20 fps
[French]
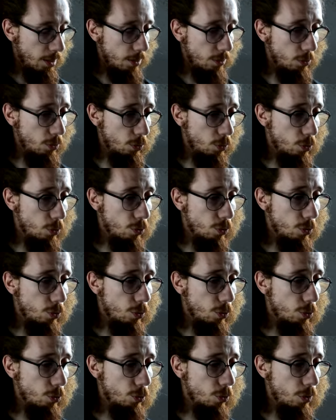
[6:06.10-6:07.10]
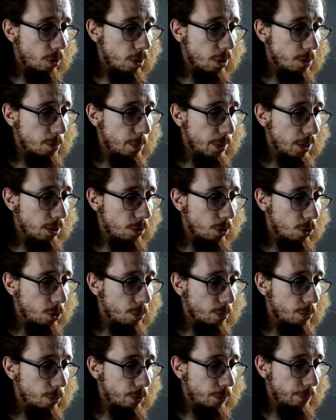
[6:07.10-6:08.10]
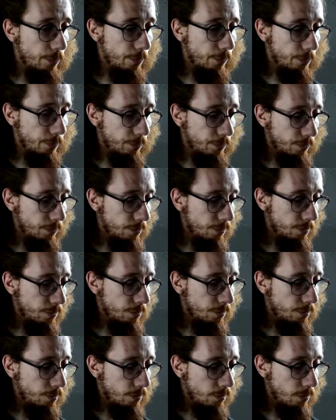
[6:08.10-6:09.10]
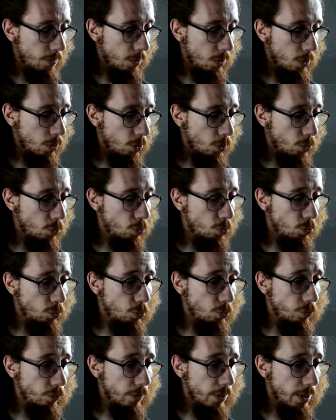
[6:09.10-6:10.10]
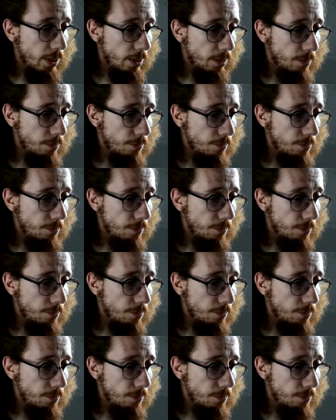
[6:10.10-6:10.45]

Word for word: Du coup, on aura Spectrum, euh, Doudouvet,